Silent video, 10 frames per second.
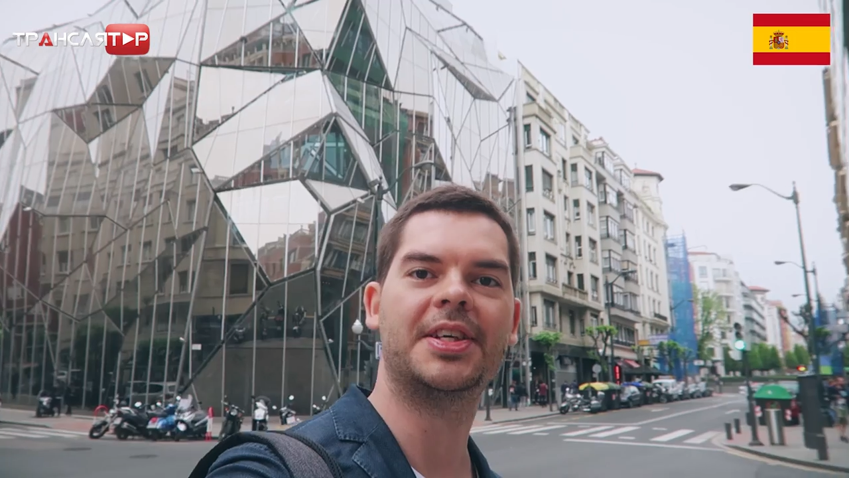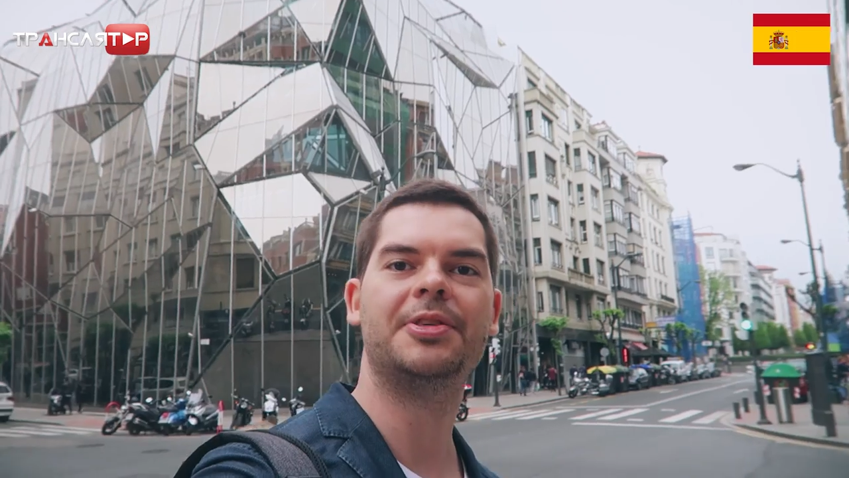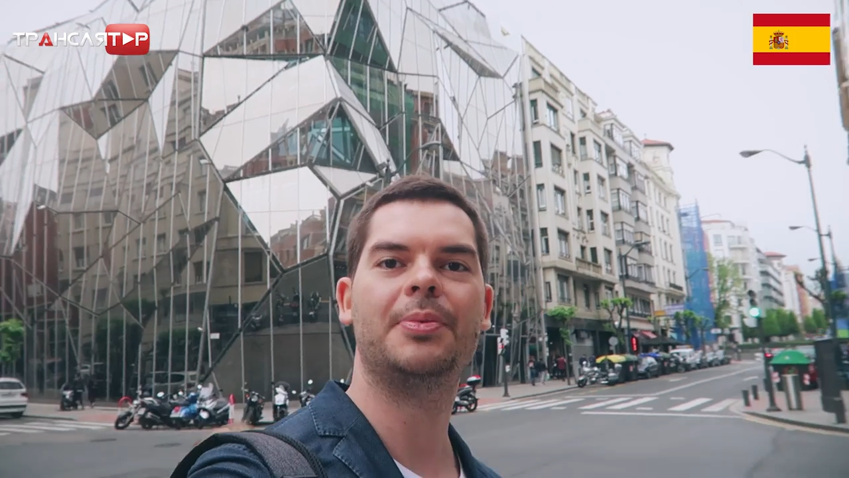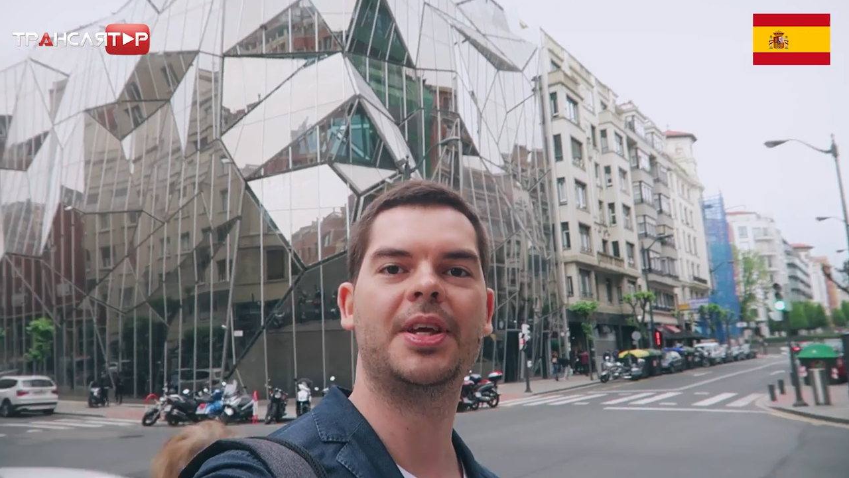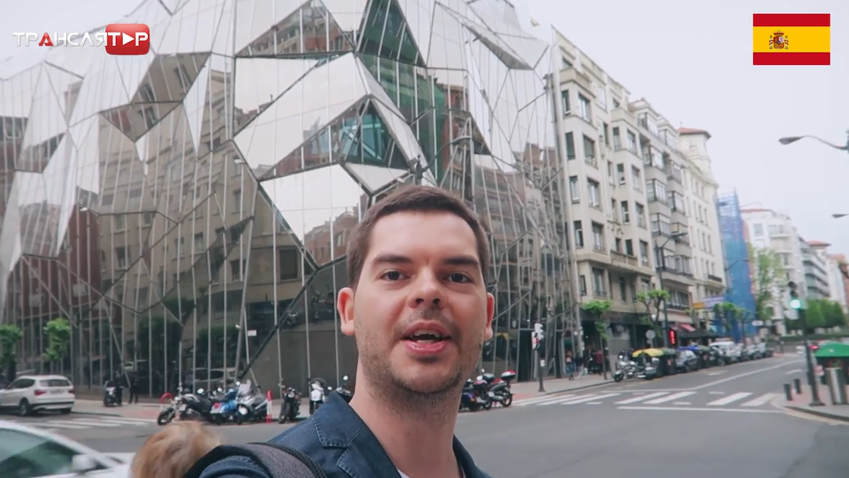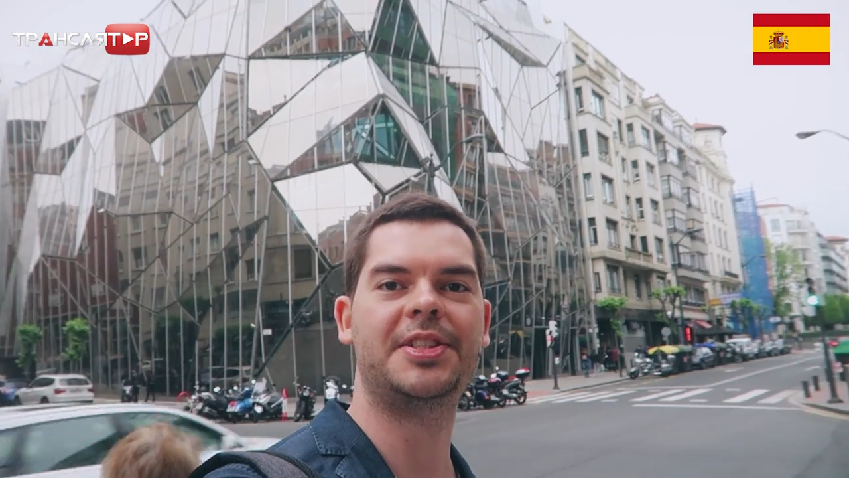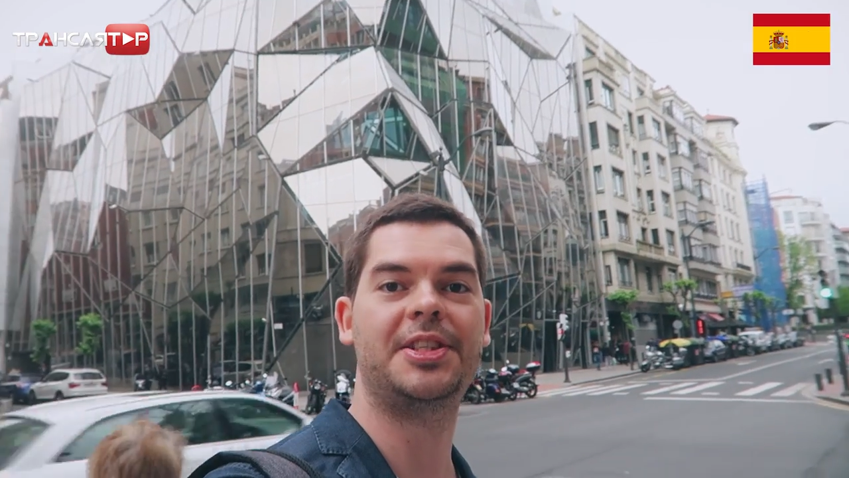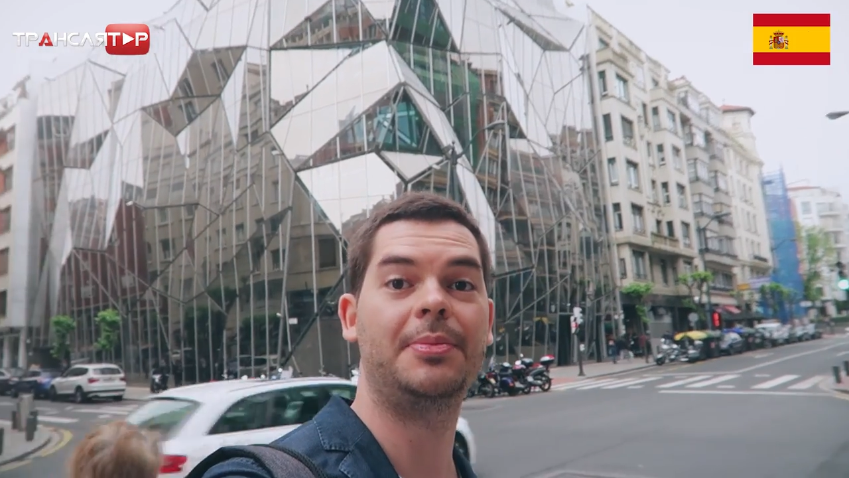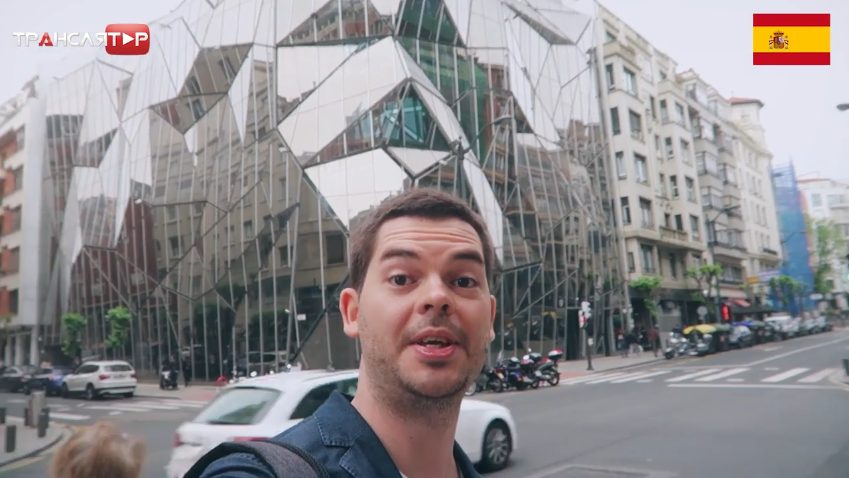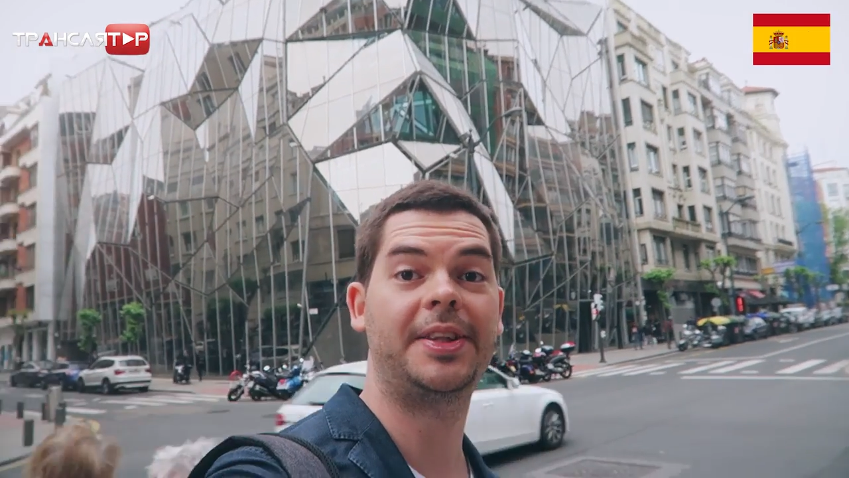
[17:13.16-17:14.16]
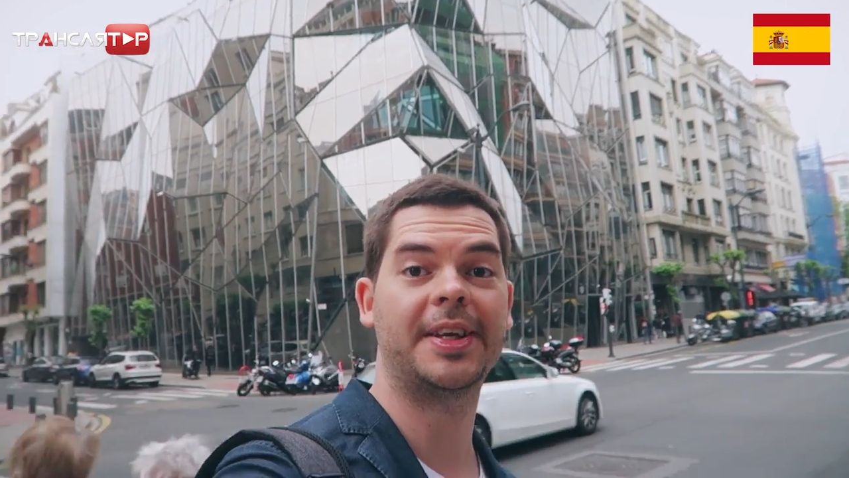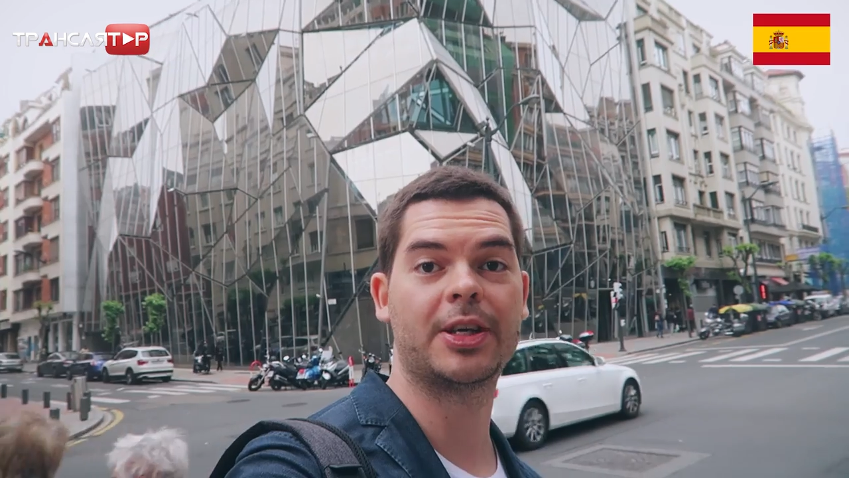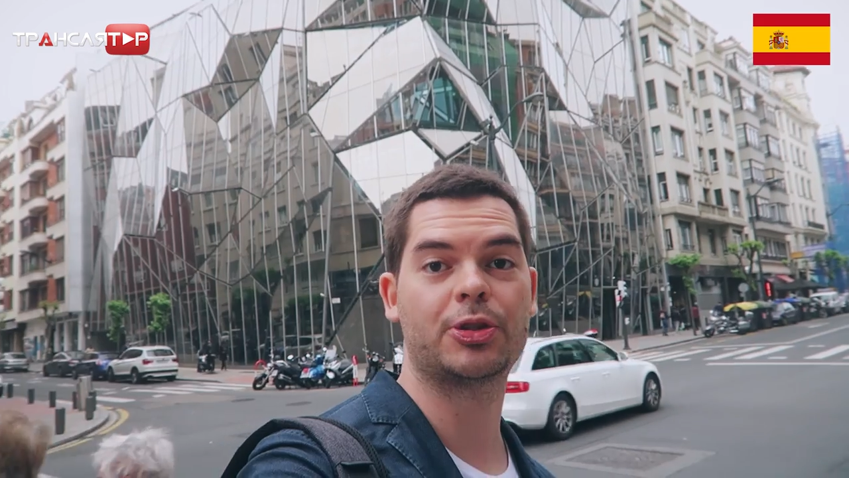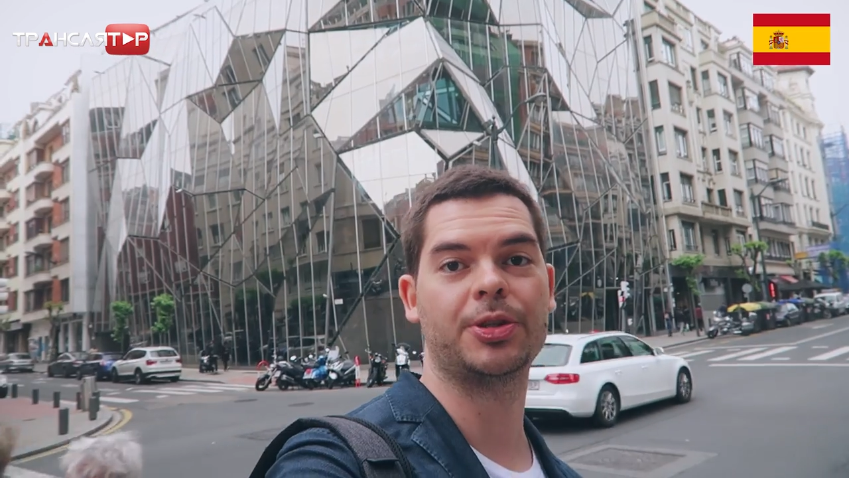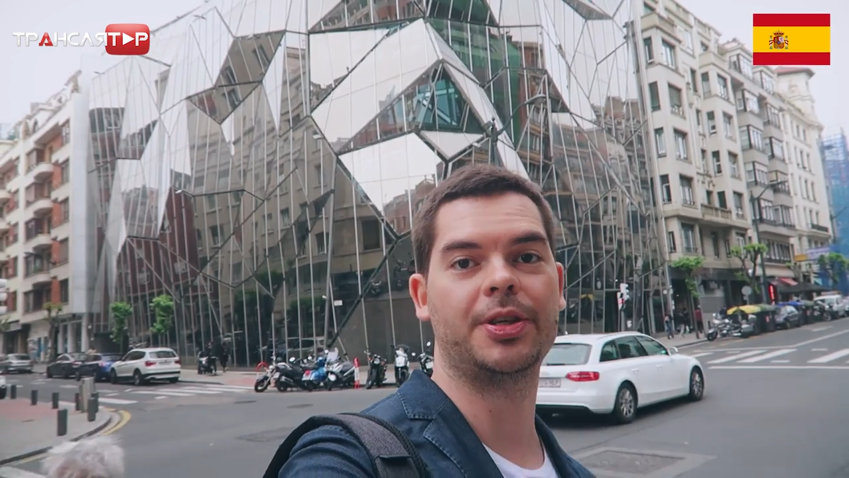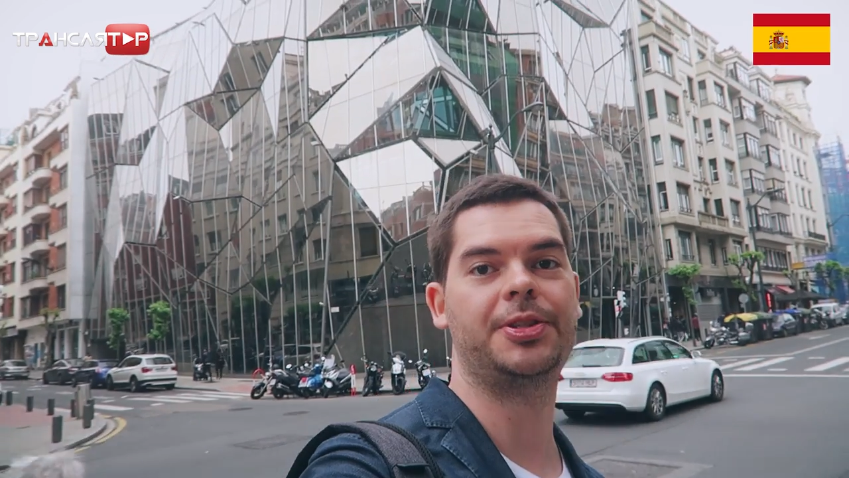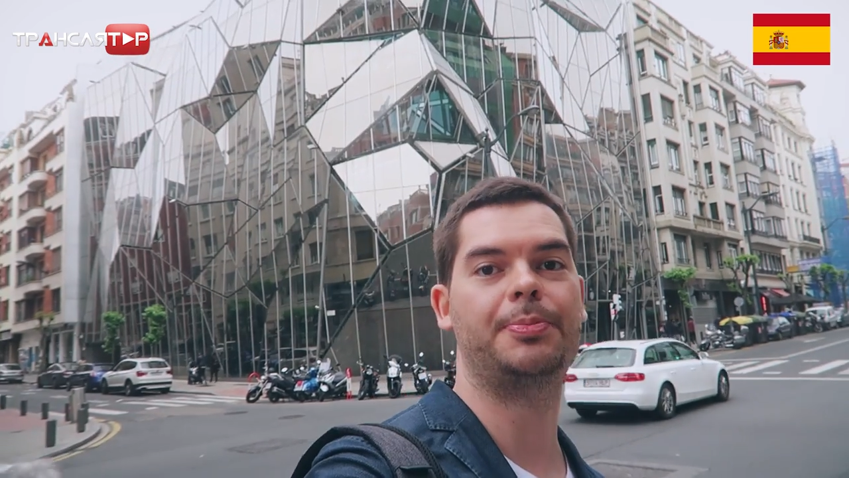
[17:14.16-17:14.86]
Сзади меня семиэтажный